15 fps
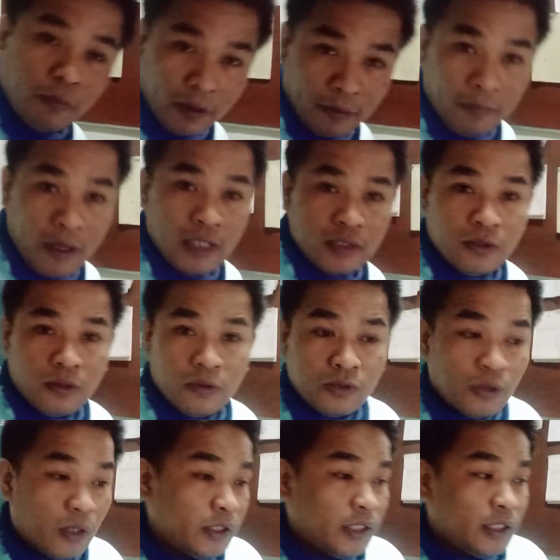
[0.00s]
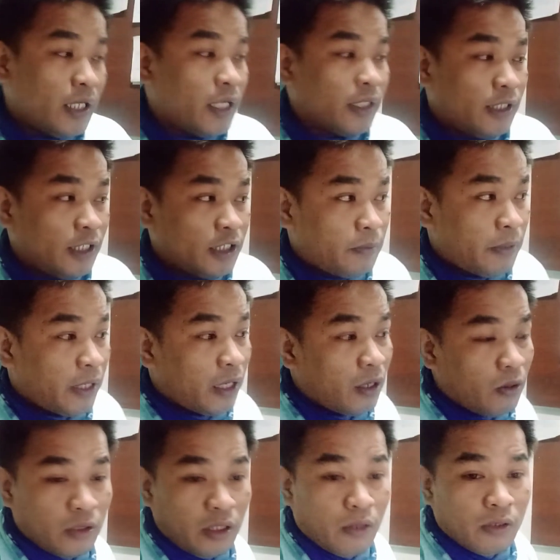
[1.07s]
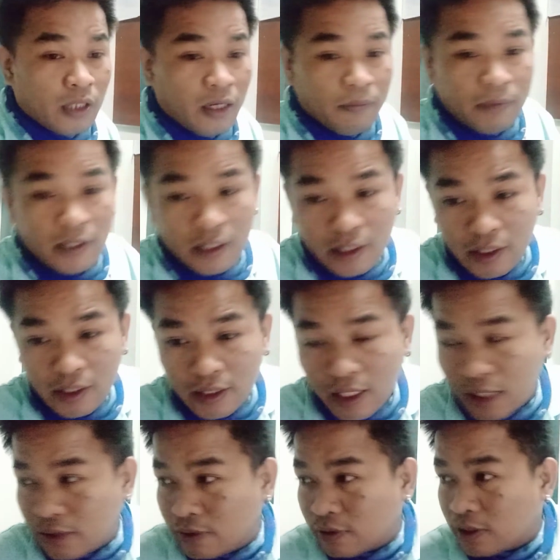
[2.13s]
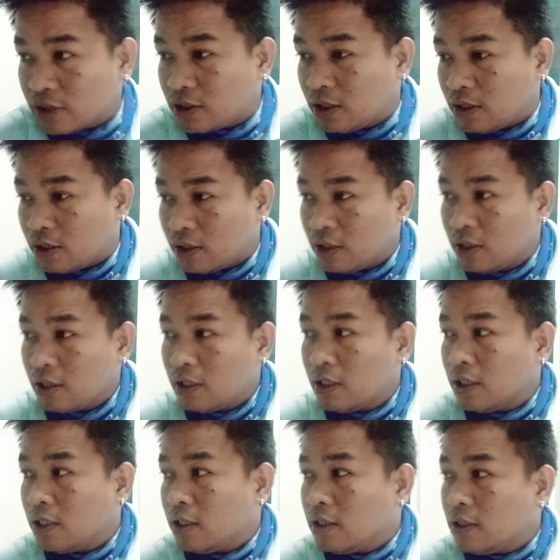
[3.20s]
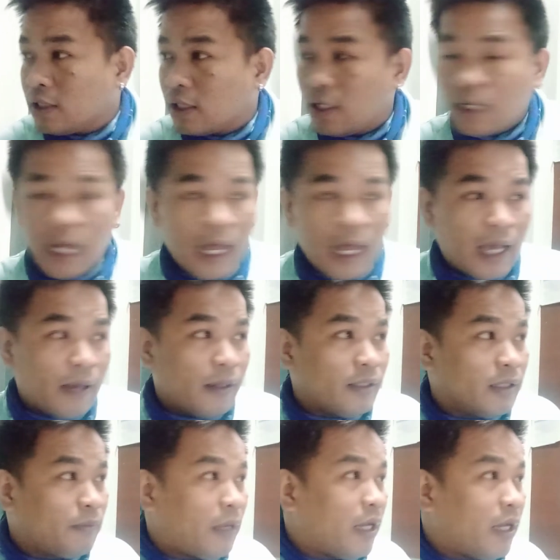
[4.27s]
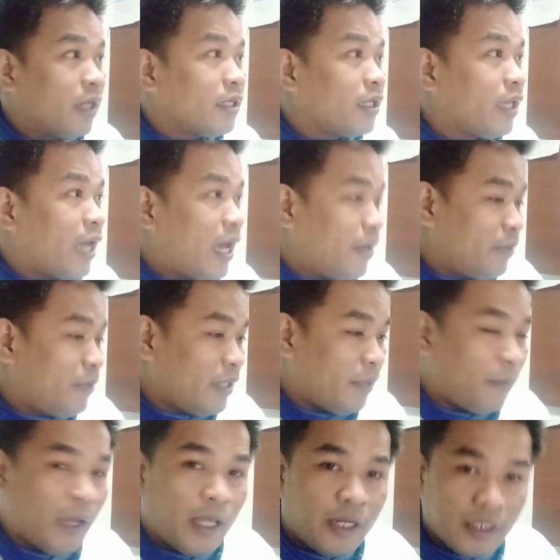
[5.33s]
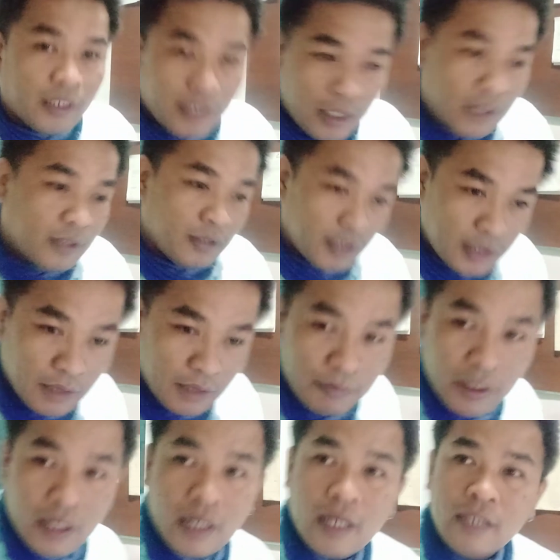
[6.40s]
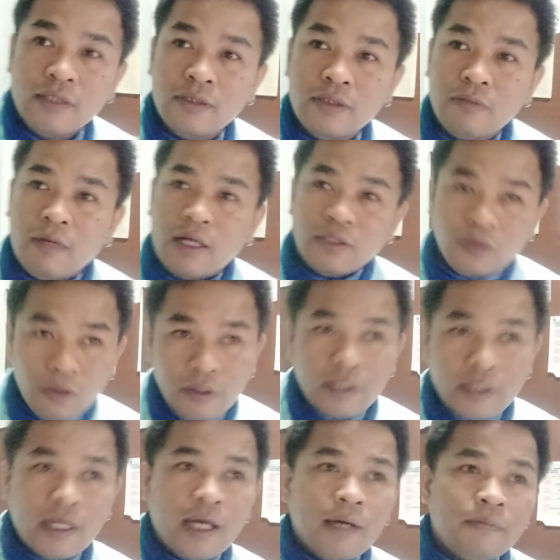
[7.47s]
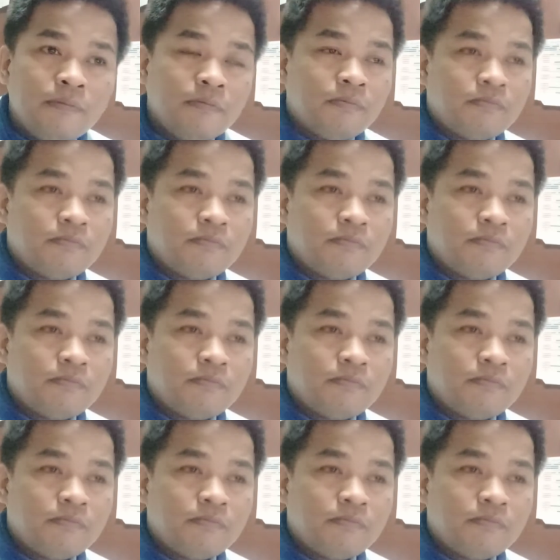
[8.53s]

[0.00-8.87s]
or pagpasok. So kanina nag-disinfect ako, hindi mo na lang pinakita, no? Kasi naging ha, nag, parang naging hobby na pagkarating, disinfect agad, no? Mga doorknob.